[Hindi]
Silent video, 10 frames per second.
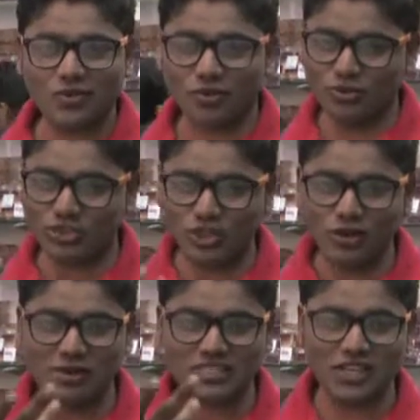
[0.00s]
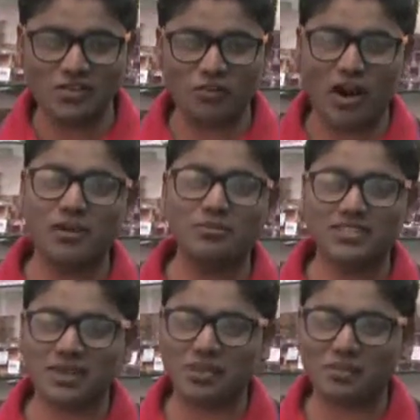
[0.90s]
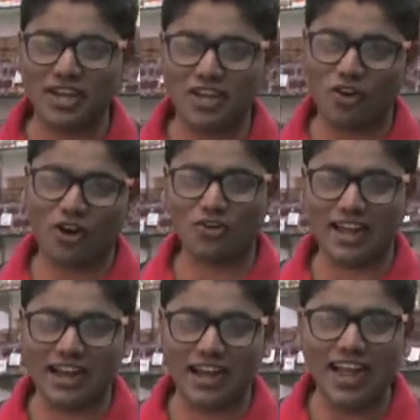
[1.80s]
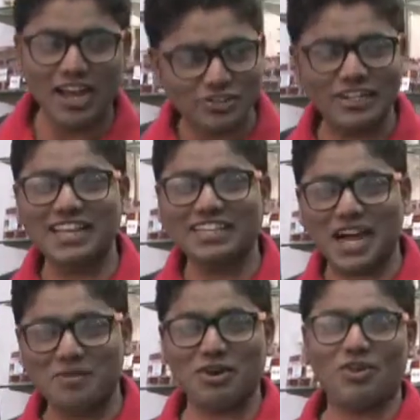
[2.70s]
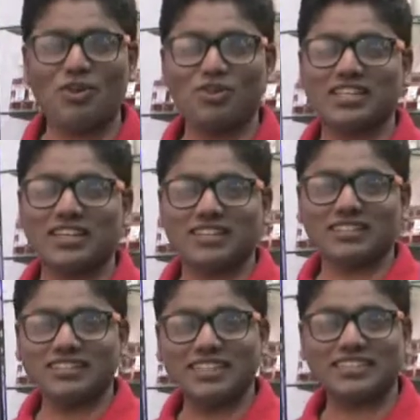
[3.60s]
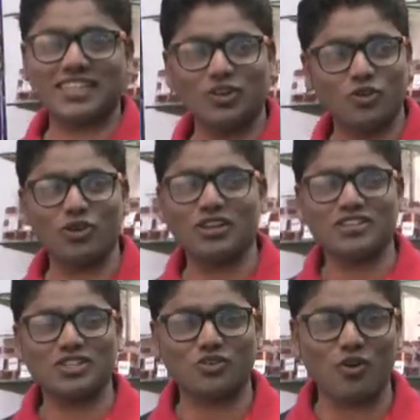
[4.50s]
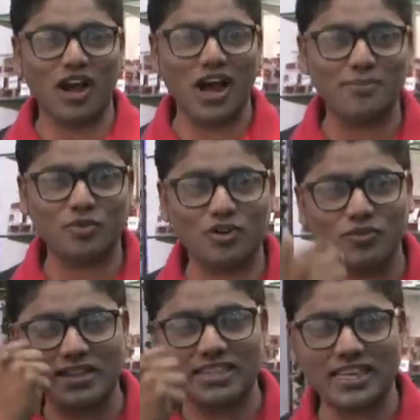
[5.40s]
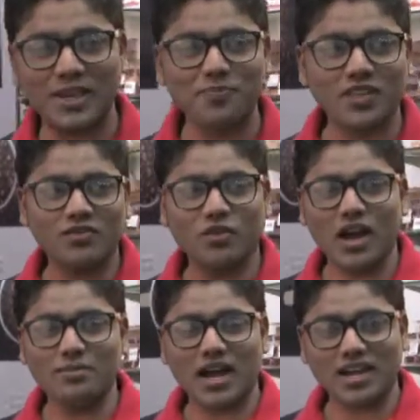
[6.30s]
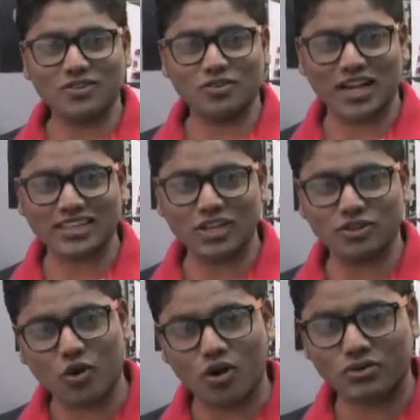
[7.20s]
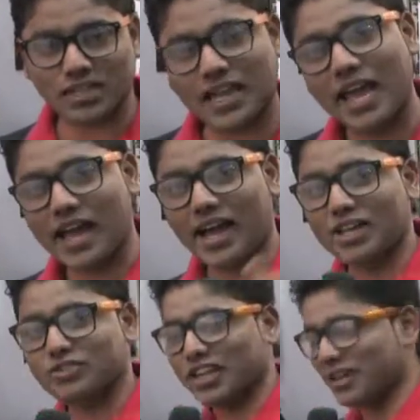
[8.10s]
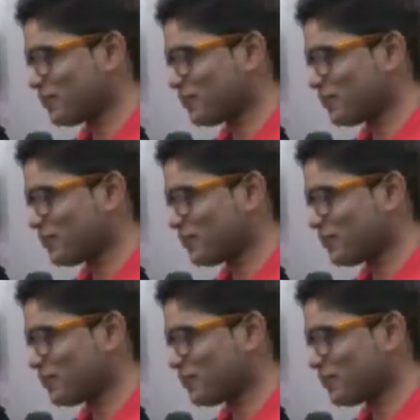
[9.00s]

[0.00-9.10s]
उन तीनों में से वो आम सबसे पहले कौन उठाएगा चलिए यहाँ पर लोगों से देखते हैं लोग किसको आम उठवाते हैं वो आम आखिर उठाता है तो कौन उठाता है आ जाइए